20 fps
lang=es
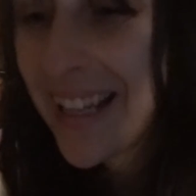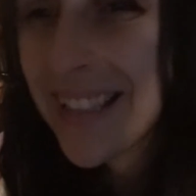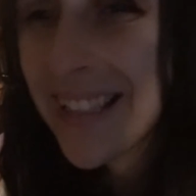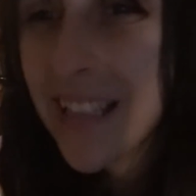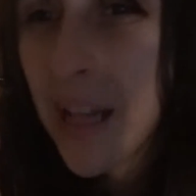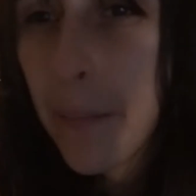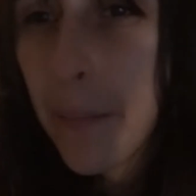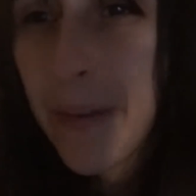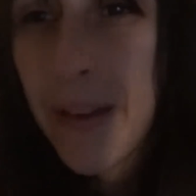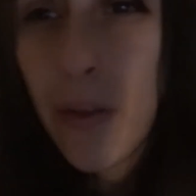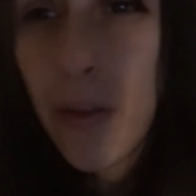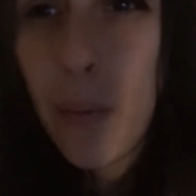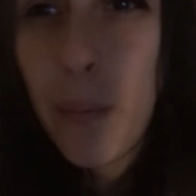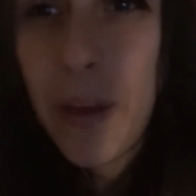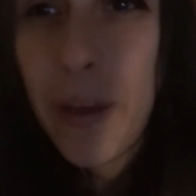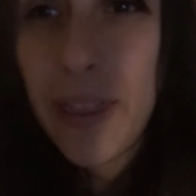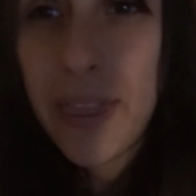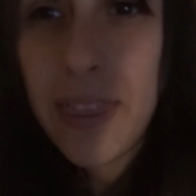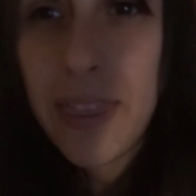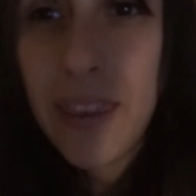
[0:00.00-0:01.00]
escapado
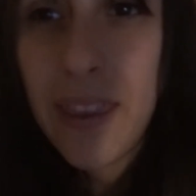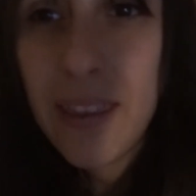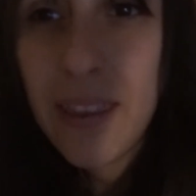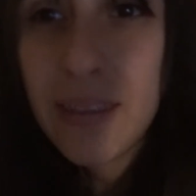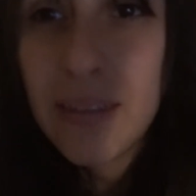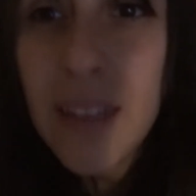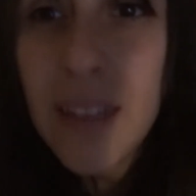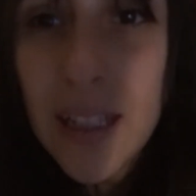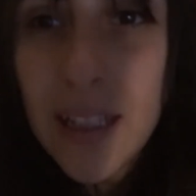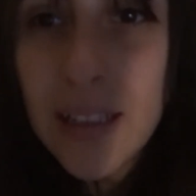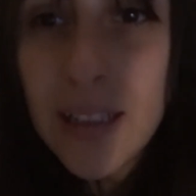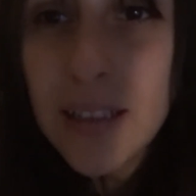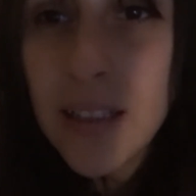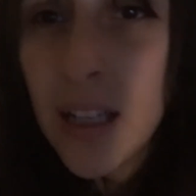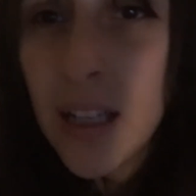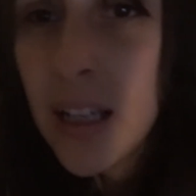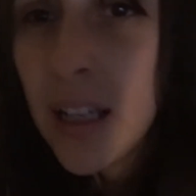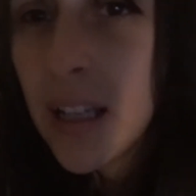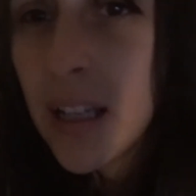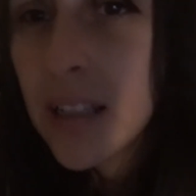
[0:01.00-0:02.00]
pacientes.
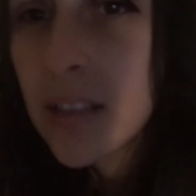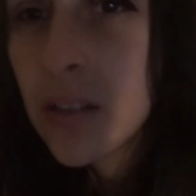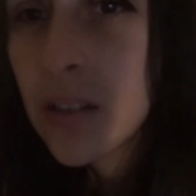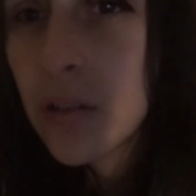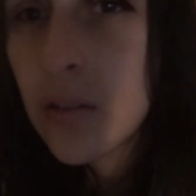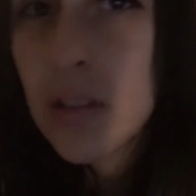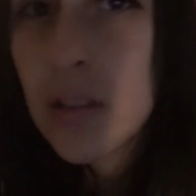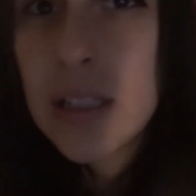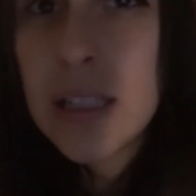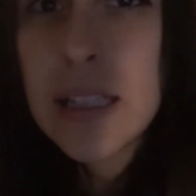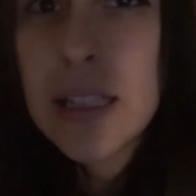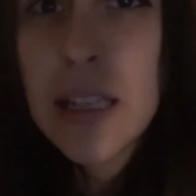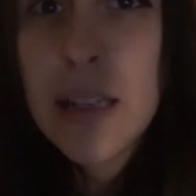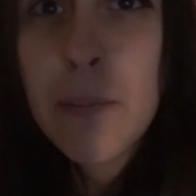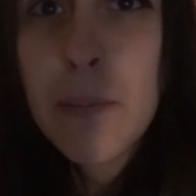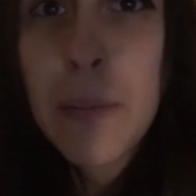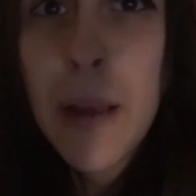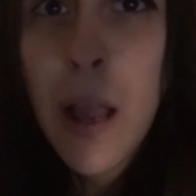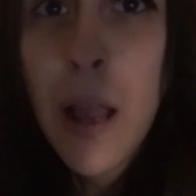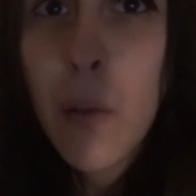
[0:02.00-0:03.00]
Esto no sé si es
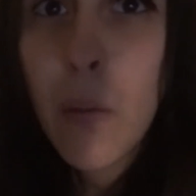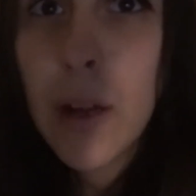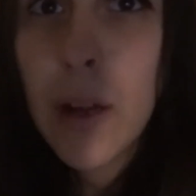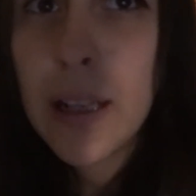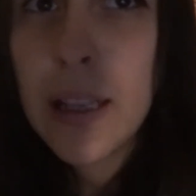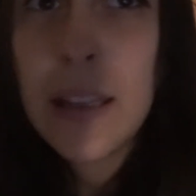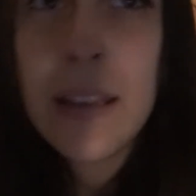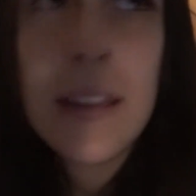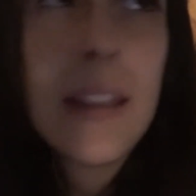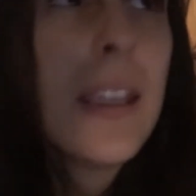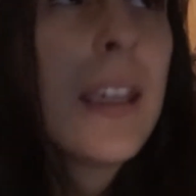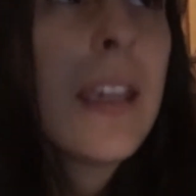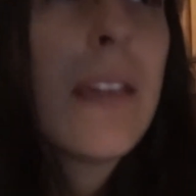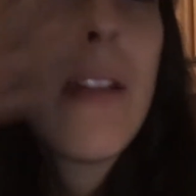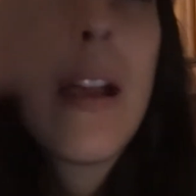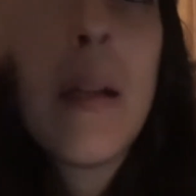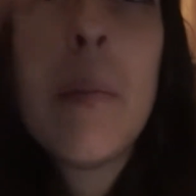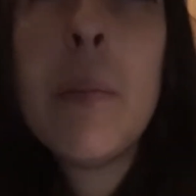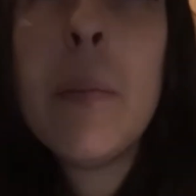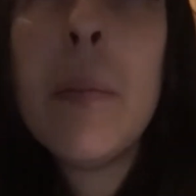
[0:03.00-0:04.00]
en plan Walking Dead, que
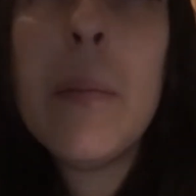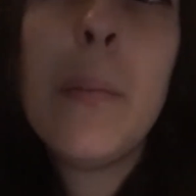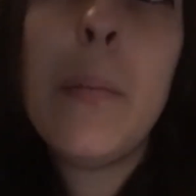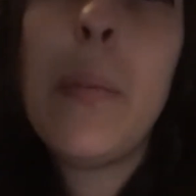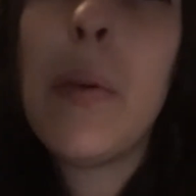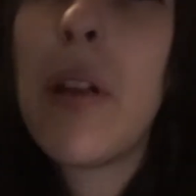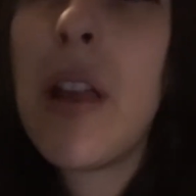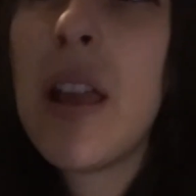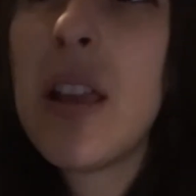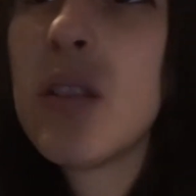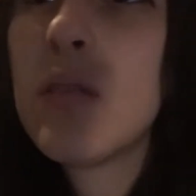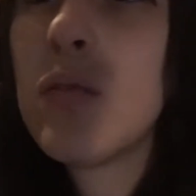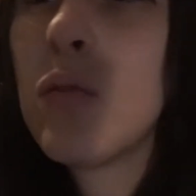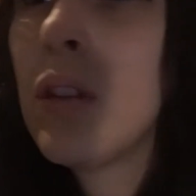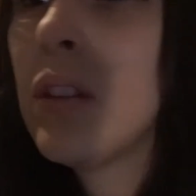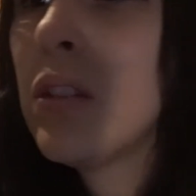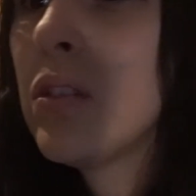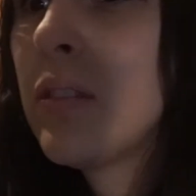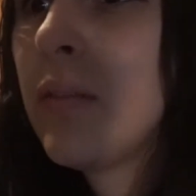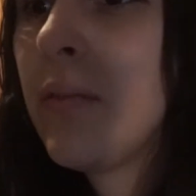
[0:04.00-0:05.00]
van por ahí
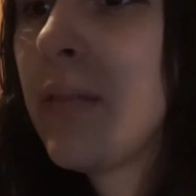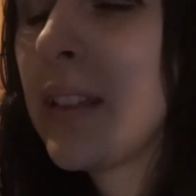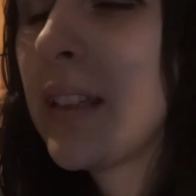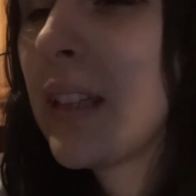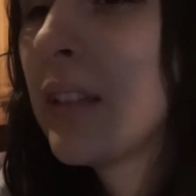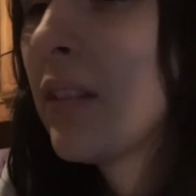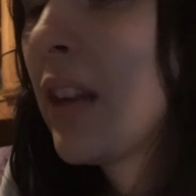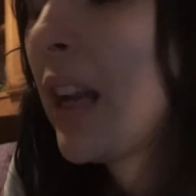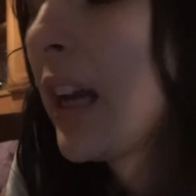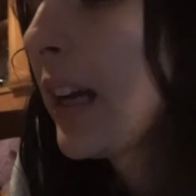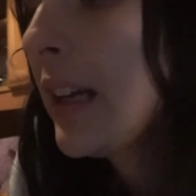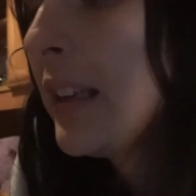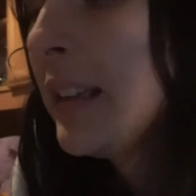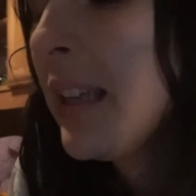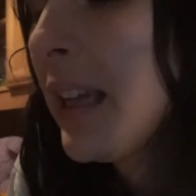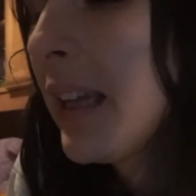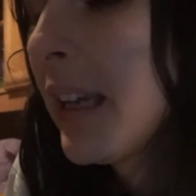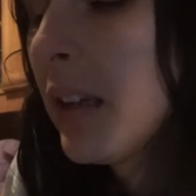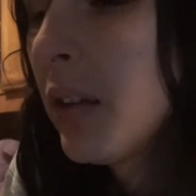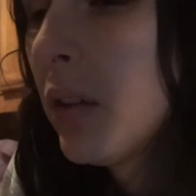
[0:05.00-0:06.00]
sueltos infectando a la gente.
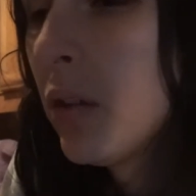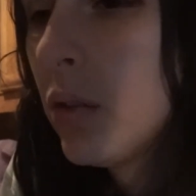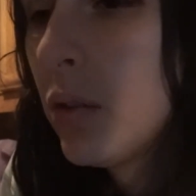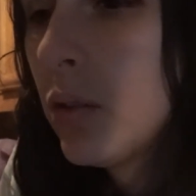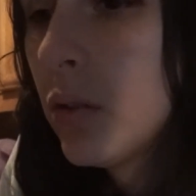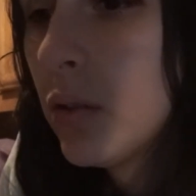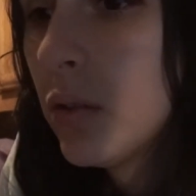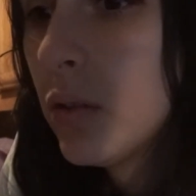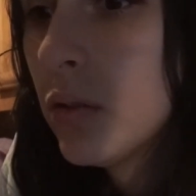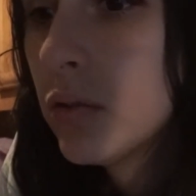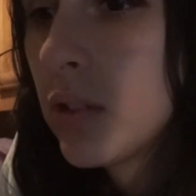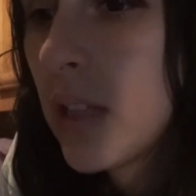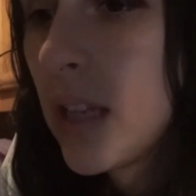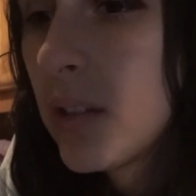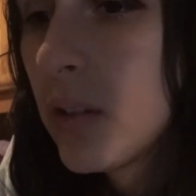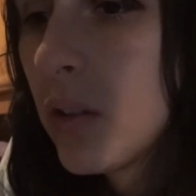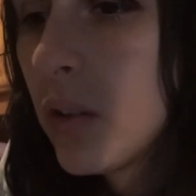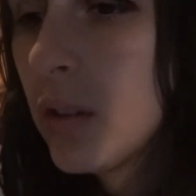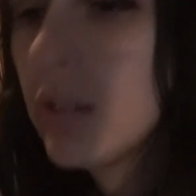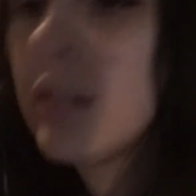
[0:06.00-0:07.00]
Es que no, o sea,
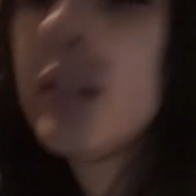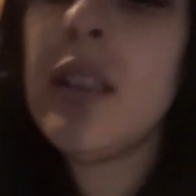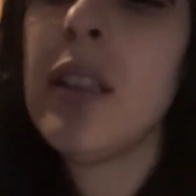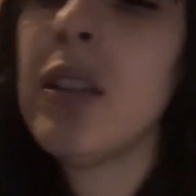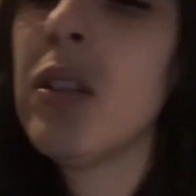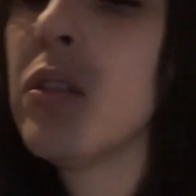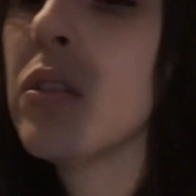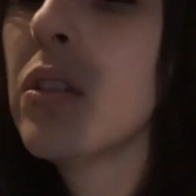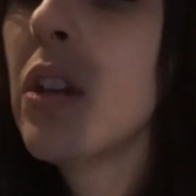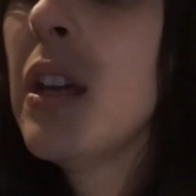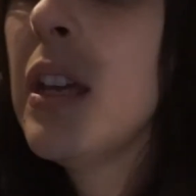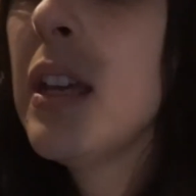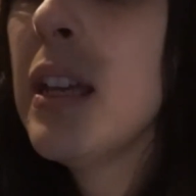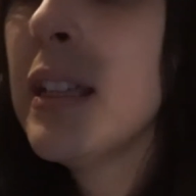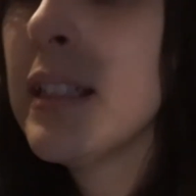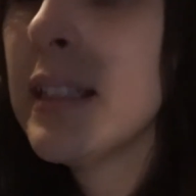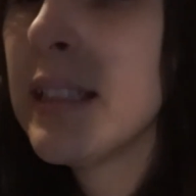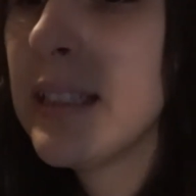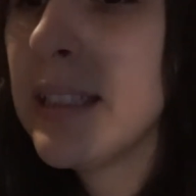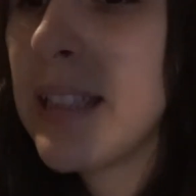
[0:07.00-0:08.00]
no lo entiendo.
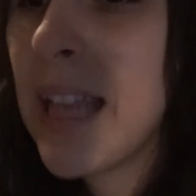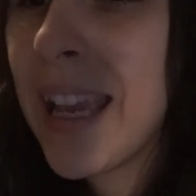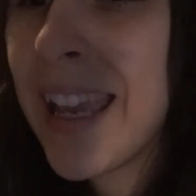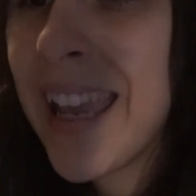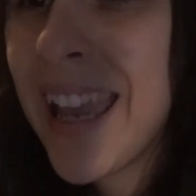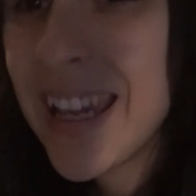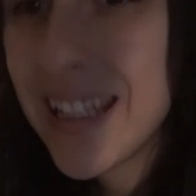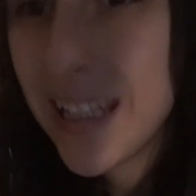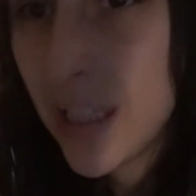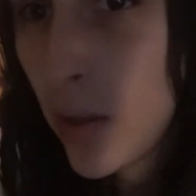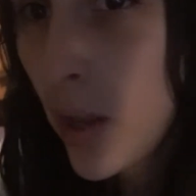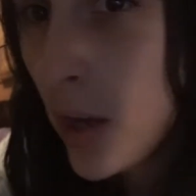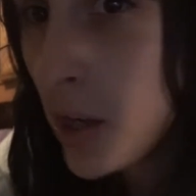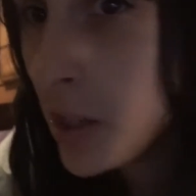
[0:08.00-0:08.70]
Ya que has ido al